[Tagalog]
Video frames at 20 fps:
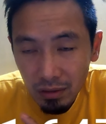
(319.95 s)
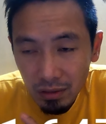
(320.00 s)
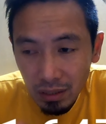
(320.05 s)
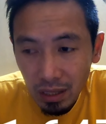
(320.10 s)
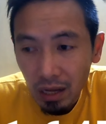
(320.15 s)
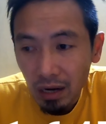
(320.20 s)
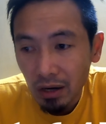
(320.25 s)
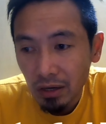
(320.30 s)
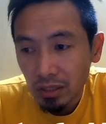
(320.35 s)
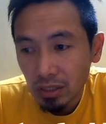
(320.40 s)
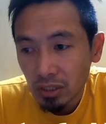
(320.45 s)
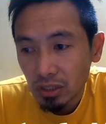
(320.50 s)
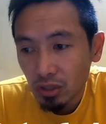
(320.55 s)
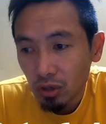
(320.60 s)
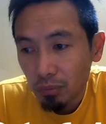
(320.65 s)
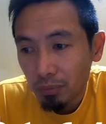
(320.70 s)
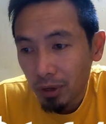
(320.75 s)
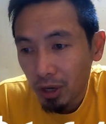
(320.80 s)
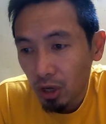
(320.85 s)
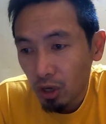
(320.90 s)
dollars.
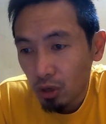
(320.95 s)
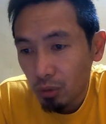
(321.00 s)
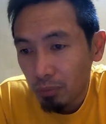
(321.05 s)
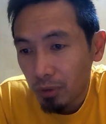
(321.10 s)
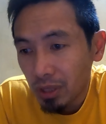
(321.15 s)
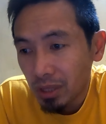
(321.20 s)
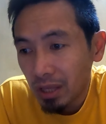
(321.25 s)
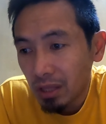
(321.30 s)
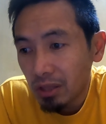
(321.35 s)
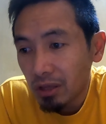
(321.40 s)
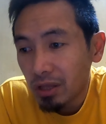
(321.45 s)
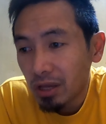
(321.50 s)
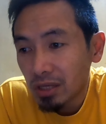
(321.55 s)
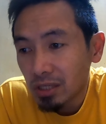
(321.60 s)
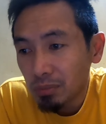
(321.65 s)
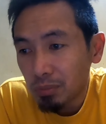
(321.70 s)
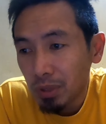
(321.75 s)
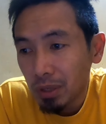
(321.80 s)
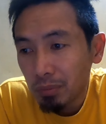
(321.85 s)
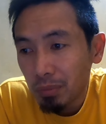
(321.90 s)
So, pag kinuvert natin
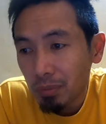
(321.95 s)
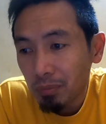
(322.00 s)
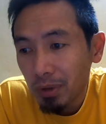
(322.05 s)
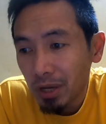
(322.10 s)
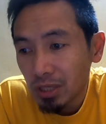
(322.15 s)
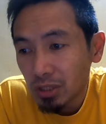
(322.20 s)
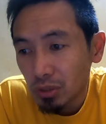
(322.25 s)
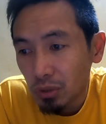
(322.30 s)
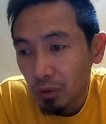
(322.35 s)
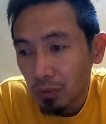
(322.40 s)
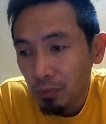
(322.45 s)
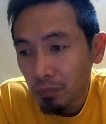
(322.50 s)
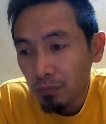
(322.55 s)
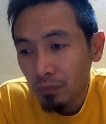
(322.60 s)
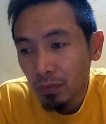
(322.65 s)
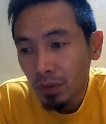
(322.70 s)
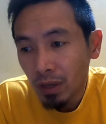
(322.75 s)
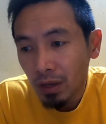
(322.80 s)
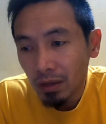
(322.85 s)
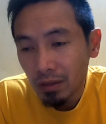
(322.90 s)
yan sa Philippine peso,
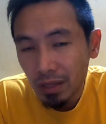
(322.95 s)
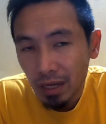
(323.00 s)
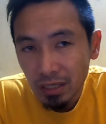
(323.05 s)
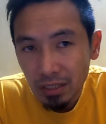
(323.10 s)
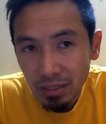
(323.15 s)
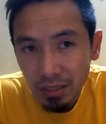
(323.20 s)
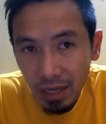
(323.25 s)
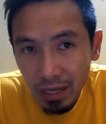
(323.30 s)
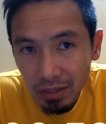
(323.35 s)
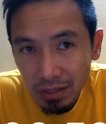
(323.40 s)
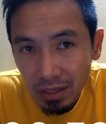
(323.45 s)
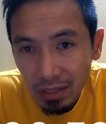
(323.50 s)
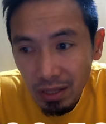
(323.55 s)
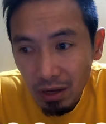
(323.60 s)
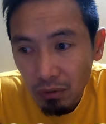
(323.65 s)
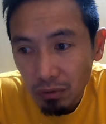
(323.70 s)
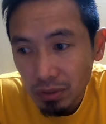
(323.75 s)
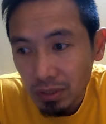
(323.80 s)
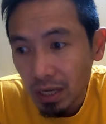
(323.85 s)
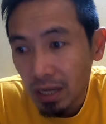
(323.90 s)
that's
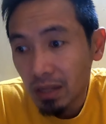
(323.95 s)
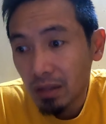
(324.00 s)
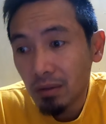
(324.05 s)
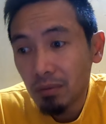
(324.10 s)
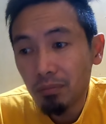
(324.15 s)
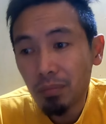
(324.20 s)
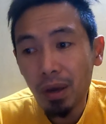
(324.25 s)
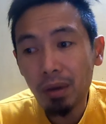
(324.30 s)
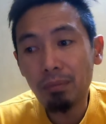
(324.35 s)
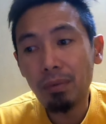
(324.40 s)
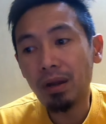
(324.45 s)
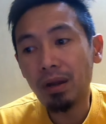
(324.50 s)
90,585